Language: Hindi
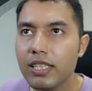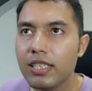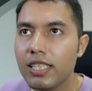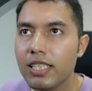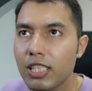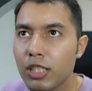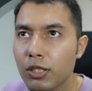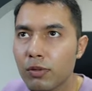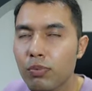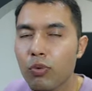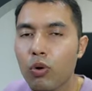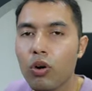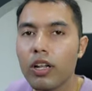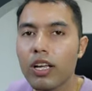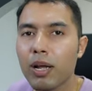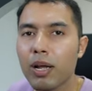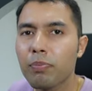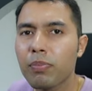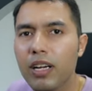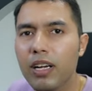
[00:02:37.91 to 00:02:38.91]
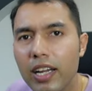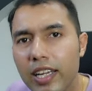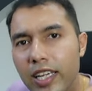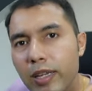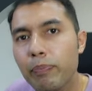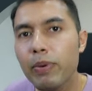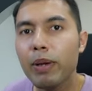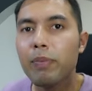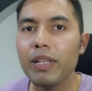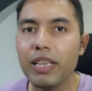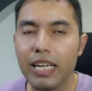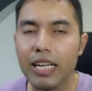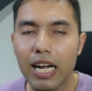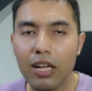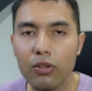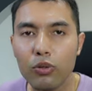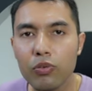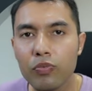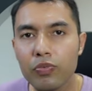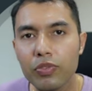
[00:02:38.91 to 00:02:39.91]
डिस्ट फोल्डर आप कहीं पे भी दिखा
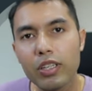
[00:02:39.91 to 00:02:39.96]
दो